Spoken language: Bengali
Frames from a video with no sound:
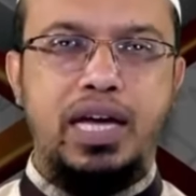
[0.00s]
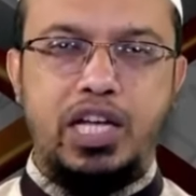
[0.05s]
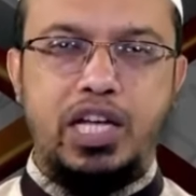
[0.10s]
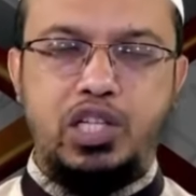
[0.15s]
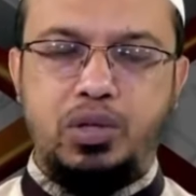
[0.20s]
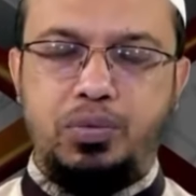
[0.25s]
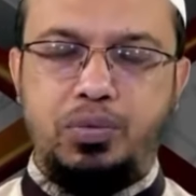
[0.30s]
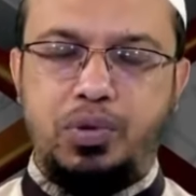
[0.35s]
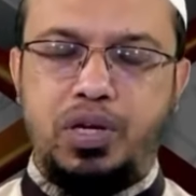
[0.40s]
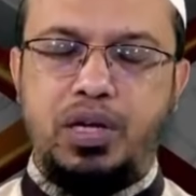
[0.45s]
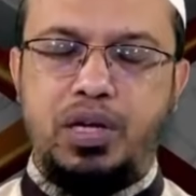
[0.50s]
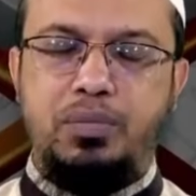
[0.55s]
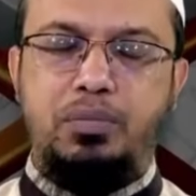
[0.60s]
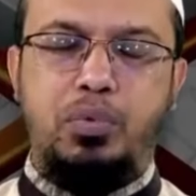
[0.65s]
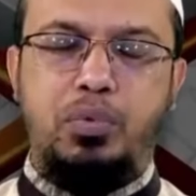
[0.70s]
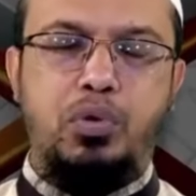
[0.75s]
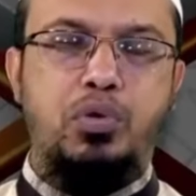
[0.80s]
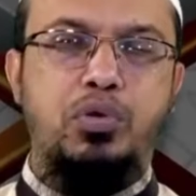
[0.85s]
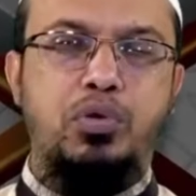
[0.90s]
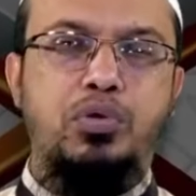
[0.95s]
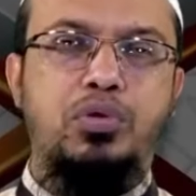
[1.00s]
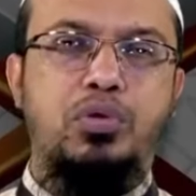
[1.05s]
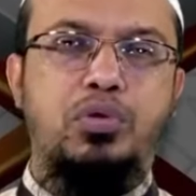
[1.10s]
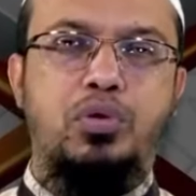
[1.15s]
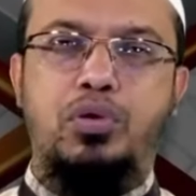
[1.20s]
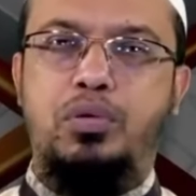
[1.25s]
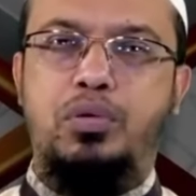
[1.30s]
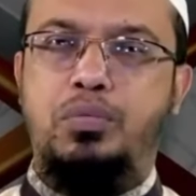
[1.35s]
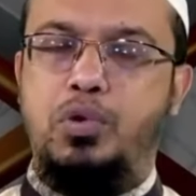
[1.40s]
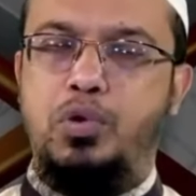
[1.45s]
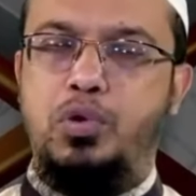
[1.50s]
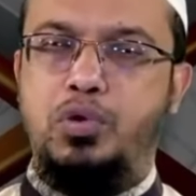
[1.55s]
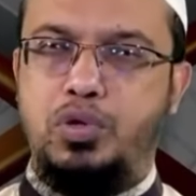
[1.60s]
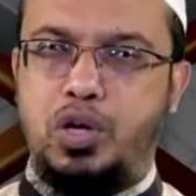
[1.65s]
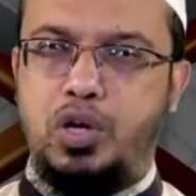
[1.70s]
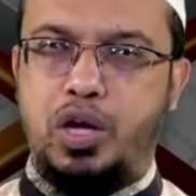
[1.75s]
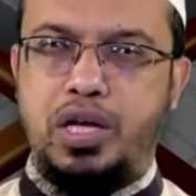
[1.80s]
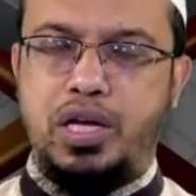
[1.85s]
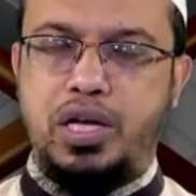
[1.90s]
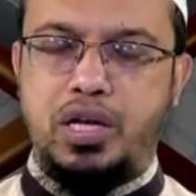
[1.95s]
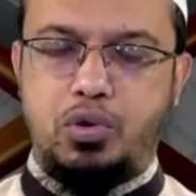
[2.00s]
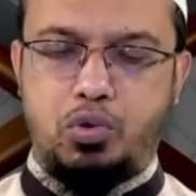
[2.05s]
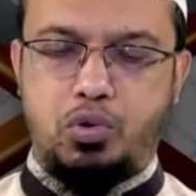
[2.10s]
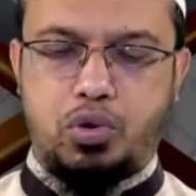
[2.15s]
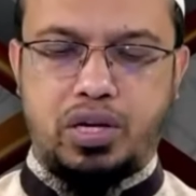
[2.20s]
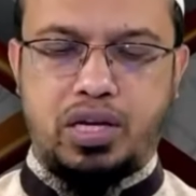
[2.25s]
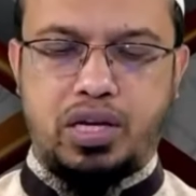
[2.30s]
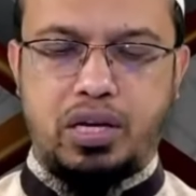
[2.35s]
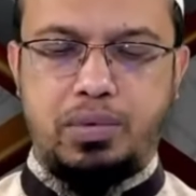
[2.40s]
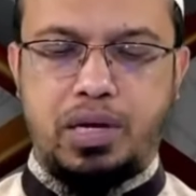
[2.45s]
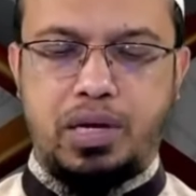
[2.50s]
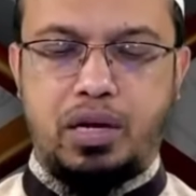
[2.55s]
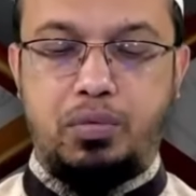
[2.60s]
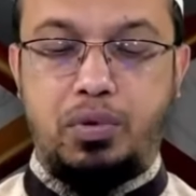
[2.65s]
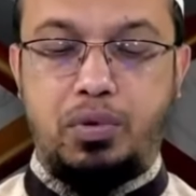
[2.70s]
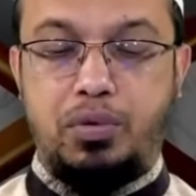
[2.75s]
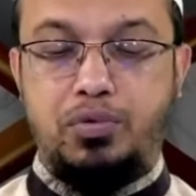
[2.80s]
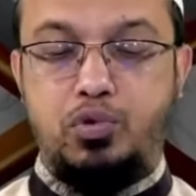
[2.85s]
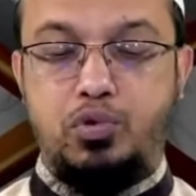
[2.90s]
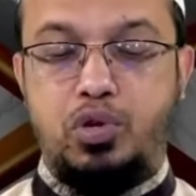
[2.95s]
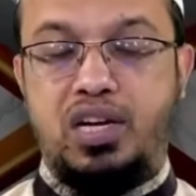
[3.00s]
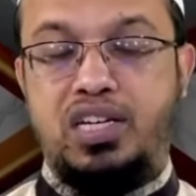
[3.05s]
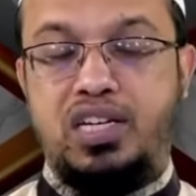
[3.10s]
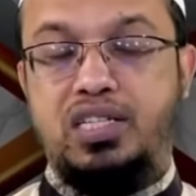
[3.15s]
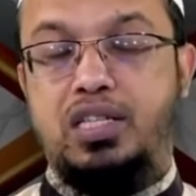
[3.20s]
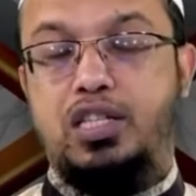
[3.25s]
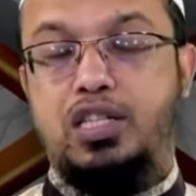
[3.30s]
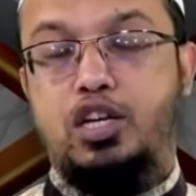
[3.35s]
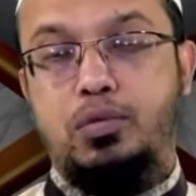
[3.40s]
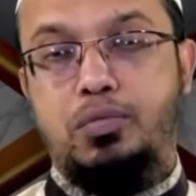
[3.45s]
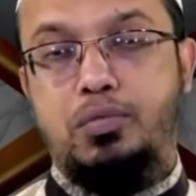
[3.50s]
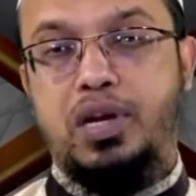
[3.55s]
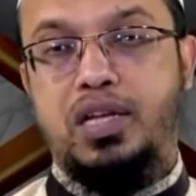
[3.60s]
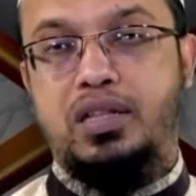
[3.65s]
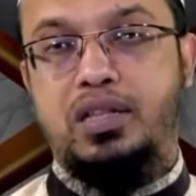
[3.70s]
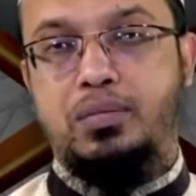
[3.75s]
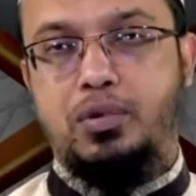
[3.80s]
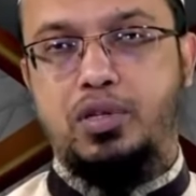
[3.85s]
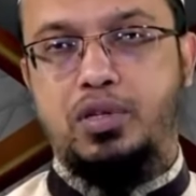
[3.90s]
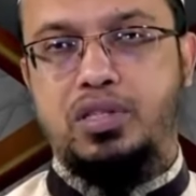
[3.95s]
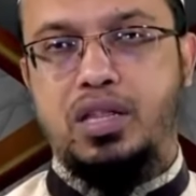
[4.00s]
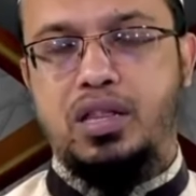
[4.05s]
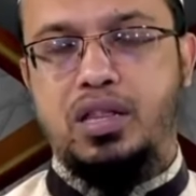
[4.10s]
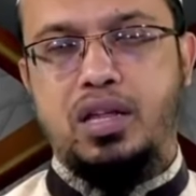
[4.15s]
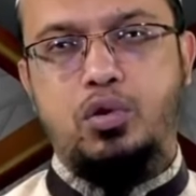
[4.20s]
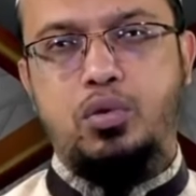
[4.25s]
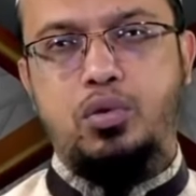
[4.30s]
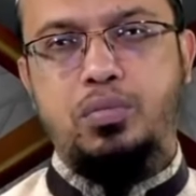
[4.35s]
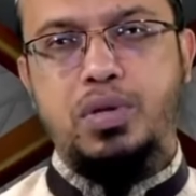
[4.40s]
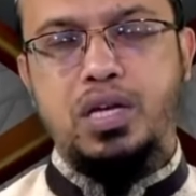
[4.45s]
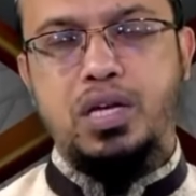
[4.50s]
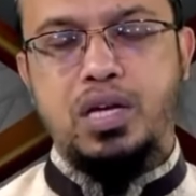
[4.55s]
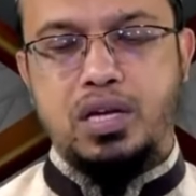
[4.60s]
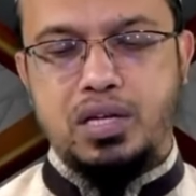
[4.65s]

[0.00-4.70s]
এই জীবনের ভোগ কোনো ভোগ নয় করিকারিম আল্লাহর সুর হাজরের তিন নম্বর আয়তে বলেছেন তার হুম